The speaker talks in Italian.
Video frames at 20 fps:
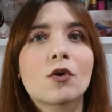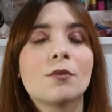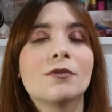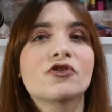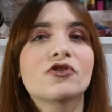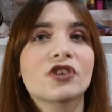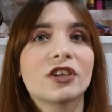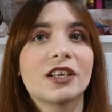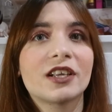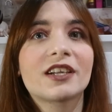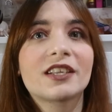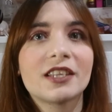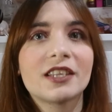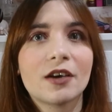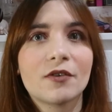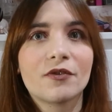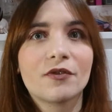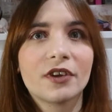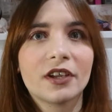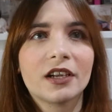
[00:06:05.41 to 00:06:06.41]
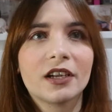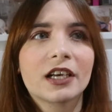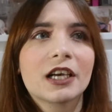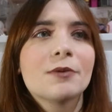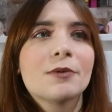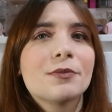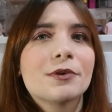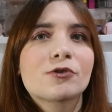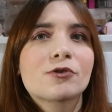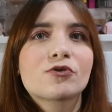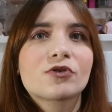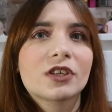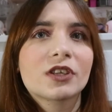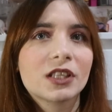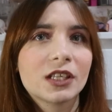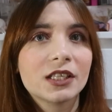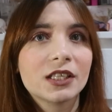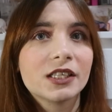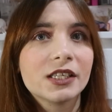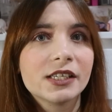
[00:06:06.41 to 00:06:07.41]
micellare di Avril, che mi è piaciuta
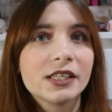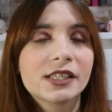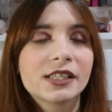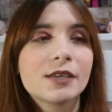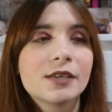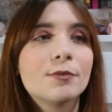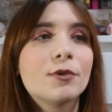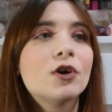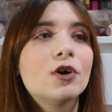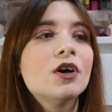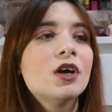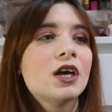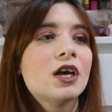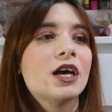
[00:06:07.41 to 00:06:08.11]
tantissimo,